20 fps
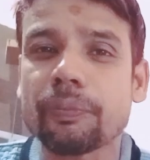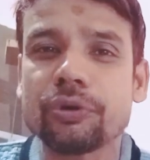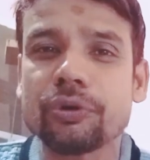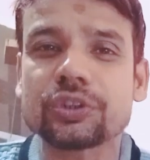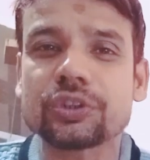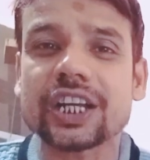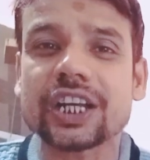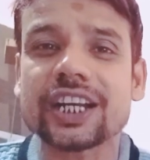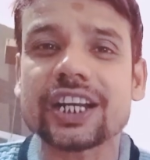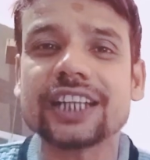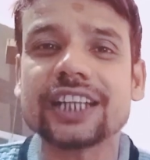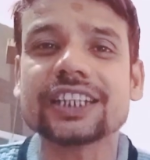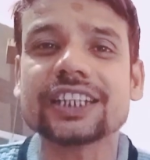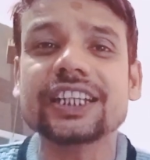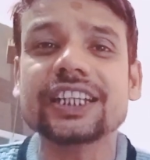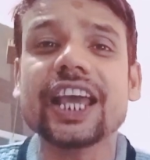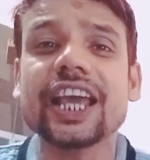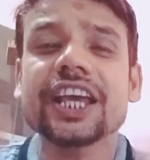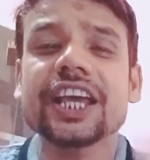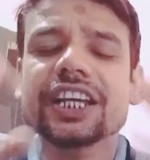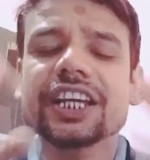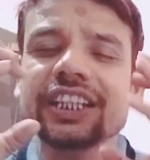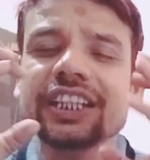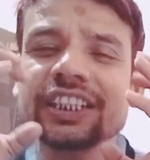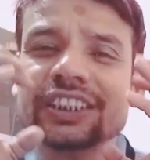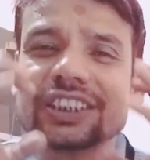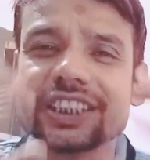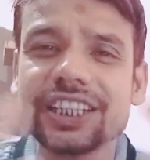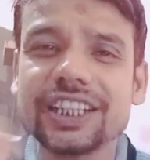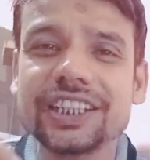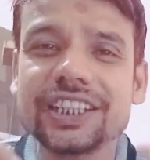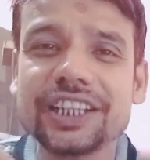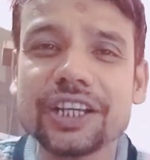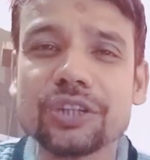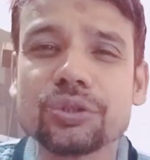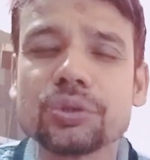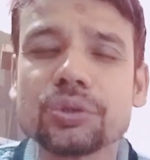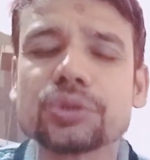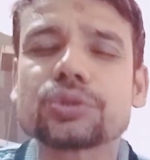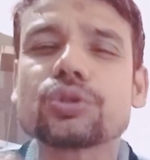सपोर्ट करना चाहिए
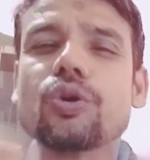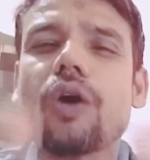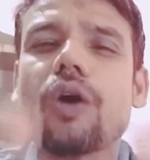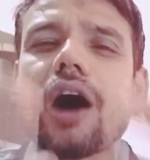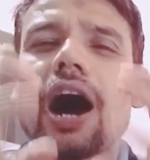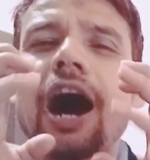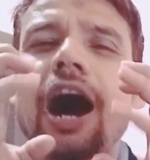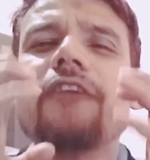इसीलिए दोस्तों